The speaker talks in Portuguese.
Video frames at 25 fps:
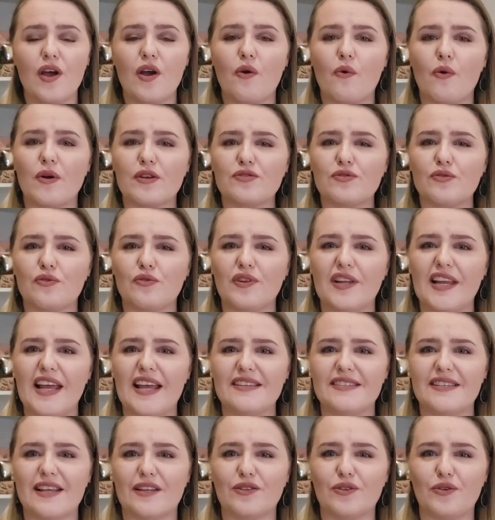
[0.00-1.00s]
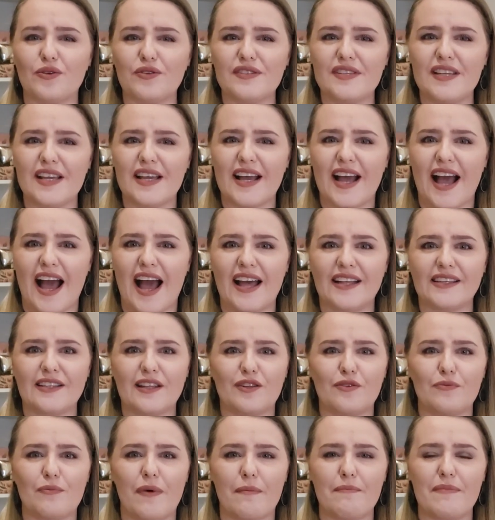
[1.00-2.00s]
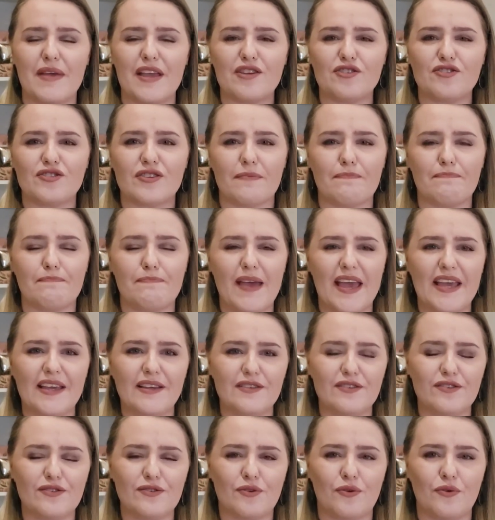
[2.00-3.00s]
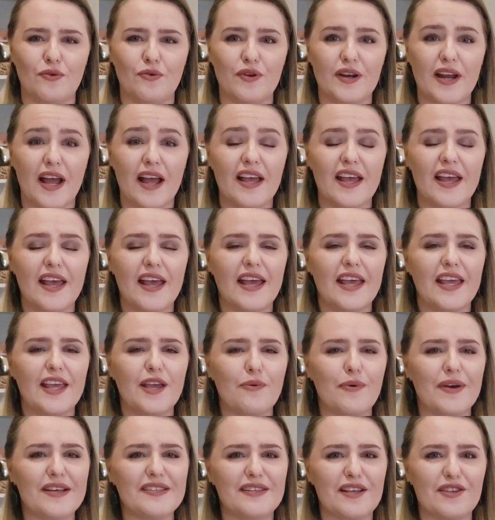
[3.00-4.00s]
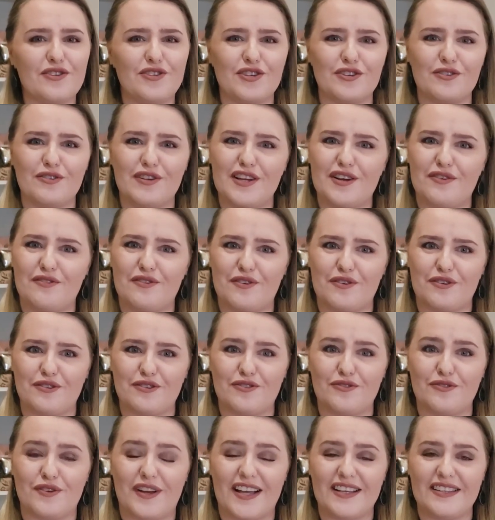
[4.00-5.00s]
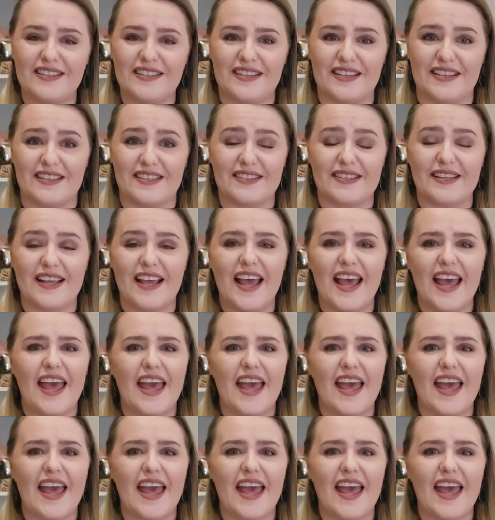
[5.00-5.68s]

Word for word: com a suculência adocicada de uma mecha bem escura e o azedinho licoroso do cassis.